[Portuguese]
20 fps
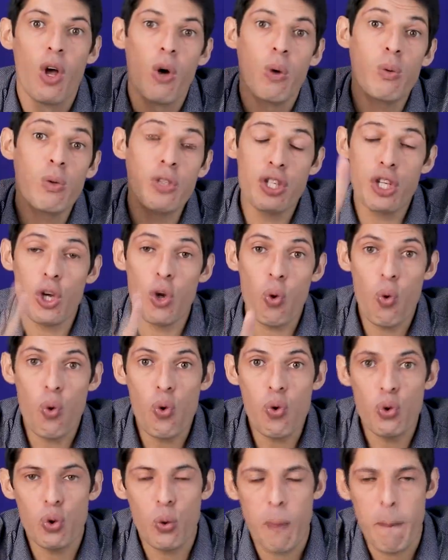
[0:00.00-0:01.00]
O
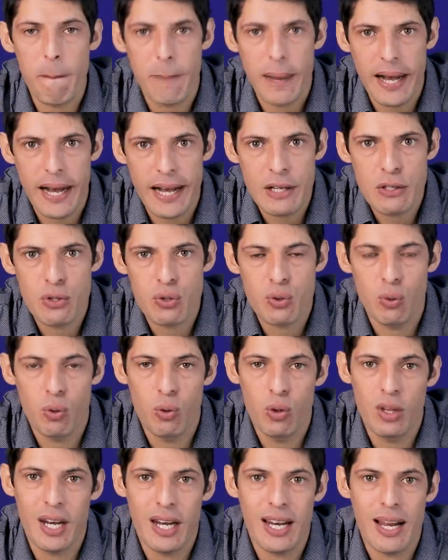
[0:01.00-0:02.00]
segundo passo
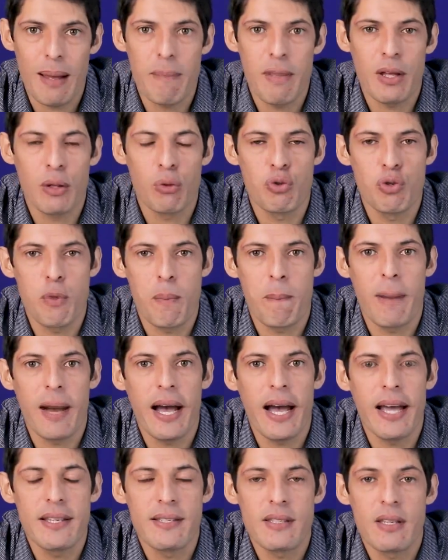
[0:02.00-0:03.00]
do treinamento de
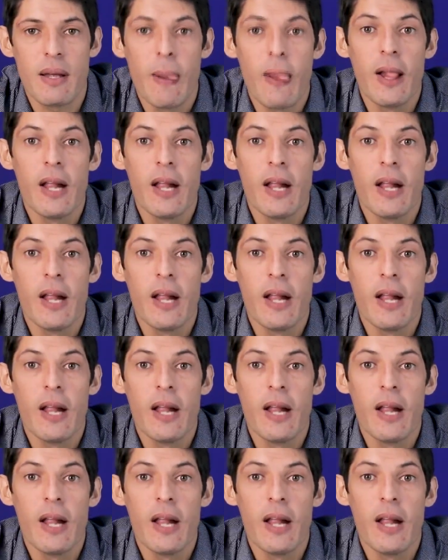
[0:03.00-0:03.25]
pais